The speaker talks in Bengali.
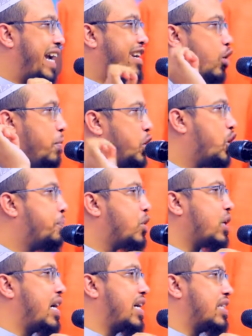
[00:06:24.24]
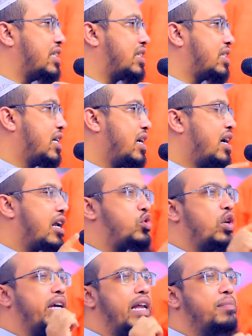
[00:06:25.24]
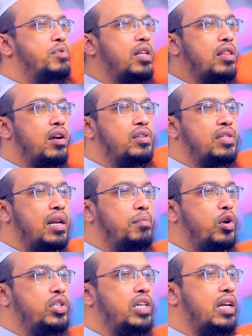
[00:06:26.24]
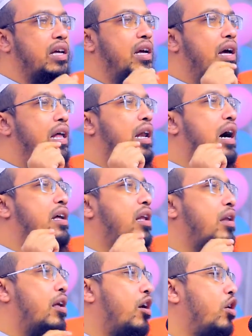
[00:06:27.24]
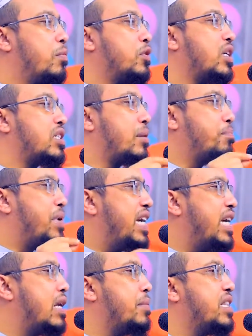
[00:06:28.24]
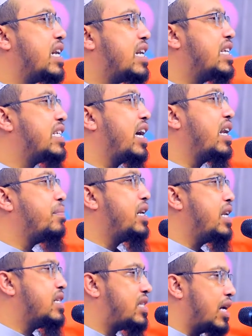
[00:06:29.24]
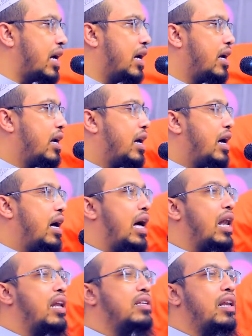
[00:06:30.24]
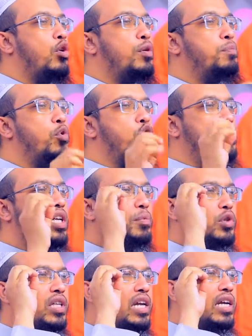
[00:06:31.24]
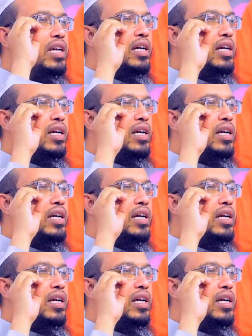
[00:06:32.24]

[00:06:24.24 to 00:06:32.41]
এটা অভিশপ্ত কাজ রসুল করিম সাল্লাল্লাহু সাল্লাম বলেছেন লাআনাল্লাহুল মুতাশাব্বিহিন মিনার রিজালি বিন নিসা আল্লাহ তালা ওই পুরুষদের প্রতি